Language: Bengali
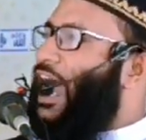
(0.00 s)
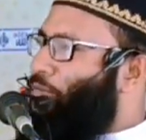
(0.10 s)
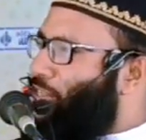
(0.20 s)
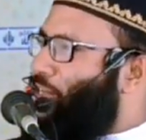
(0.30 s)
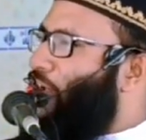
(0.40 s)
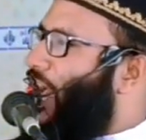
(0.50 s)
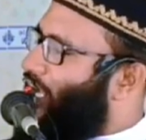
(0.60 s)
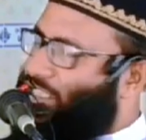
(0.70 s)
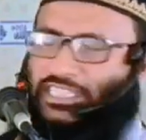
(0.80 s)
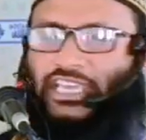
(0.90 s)
আমি যেন
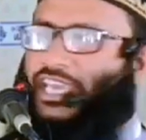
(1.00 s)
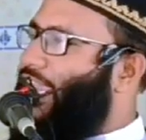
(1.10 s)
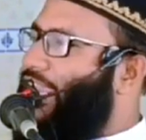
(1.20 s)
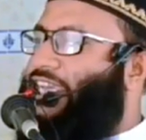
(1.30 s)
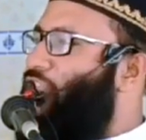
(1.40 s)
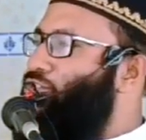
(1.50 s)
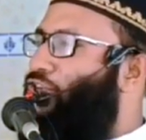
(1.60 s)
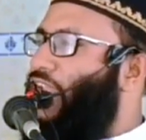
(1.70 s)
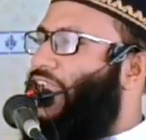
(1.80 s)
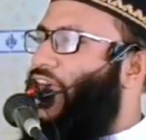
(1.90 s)
আজ থেকে এই
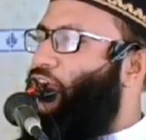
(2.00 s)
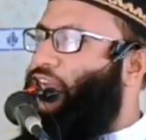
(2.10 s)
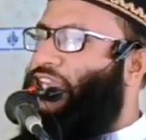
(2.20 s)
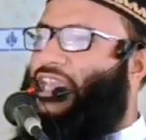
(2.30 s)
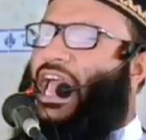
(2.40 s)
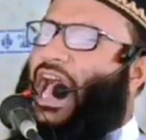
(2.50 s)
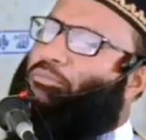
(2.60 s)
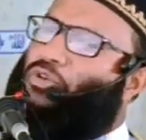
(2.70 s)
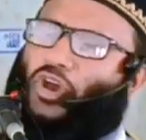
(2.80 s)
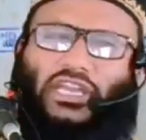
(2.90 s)
কাজগুলা না করি
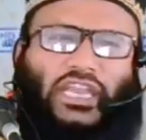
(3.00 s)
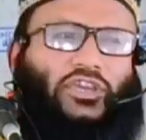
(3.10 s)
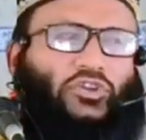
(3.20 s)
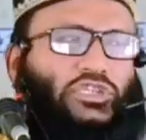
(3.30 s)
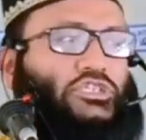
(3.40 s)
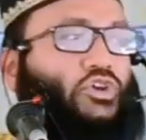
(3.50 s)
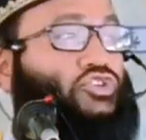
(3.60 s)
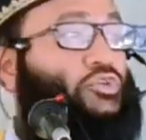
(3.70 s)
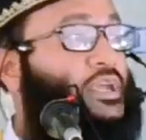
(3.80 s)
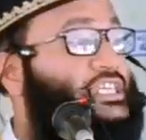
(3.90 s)
আমি অন্যায় করছি
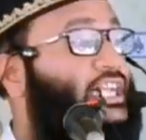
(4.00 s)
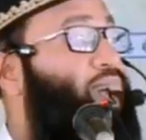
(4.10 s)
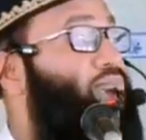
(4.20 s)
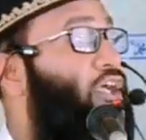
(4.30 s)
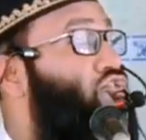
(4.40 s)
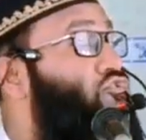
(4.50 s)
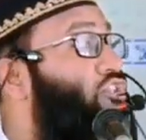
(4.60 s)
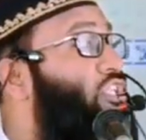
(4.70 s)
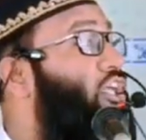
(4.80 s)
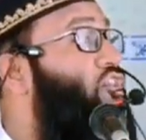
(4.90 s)
অটোমেটিক আপনার চোখ
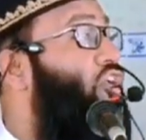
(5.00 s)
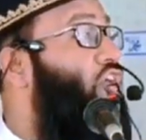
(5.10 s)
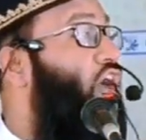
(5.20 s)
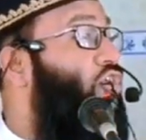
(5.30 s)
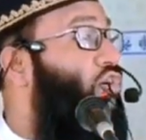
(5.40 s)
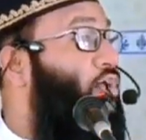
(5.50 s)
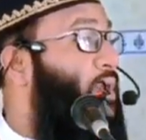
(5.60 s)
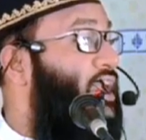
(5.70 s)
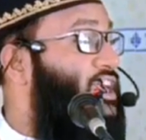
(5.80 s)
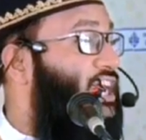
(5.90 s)
দিয়ে দর দর করে
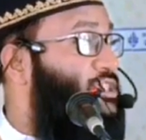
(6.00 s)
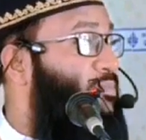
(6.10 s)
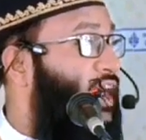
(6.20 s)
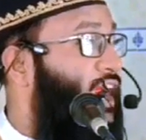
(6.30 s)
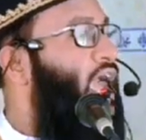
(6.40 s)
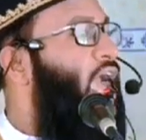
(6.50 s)
পানি আসবে